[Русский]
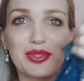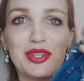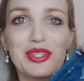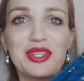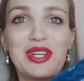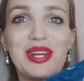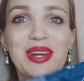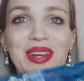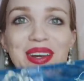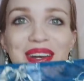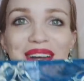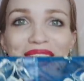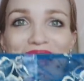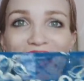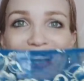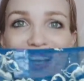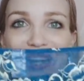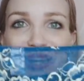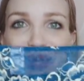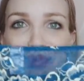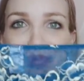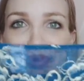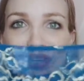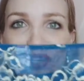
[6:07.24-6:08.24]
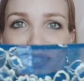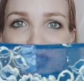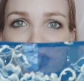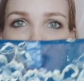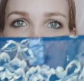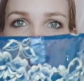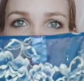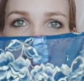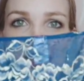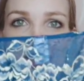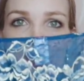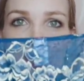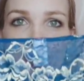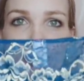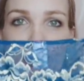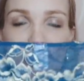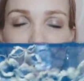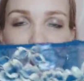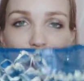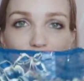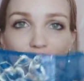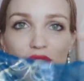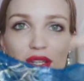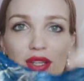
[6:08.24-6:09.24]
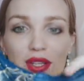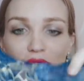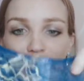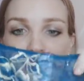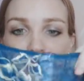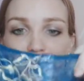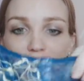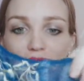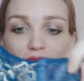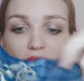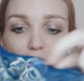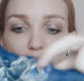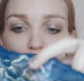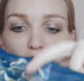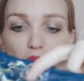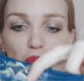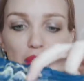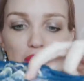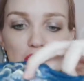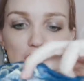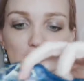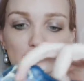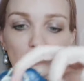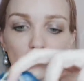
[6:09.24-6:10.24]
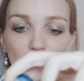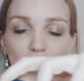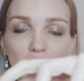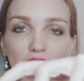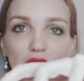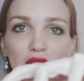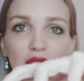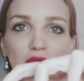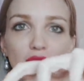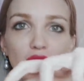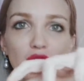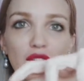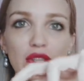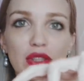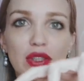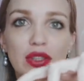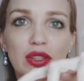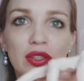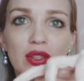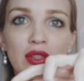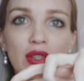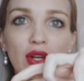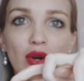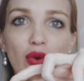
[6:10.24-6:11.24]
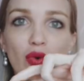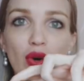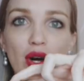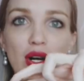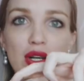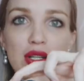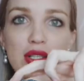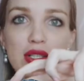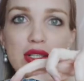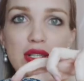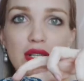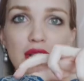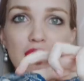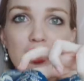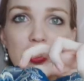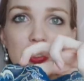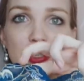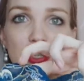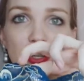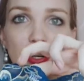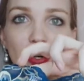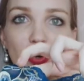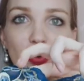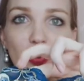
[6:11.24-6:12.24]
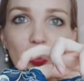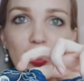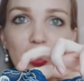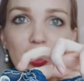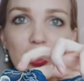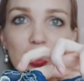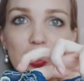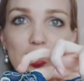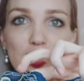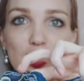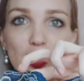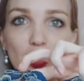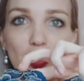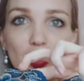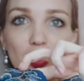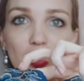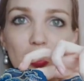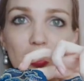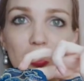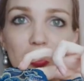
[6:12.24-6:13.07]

тоже они прозрачные. Это даже на попочке вот как-то вот такой акцентик какой-то идет.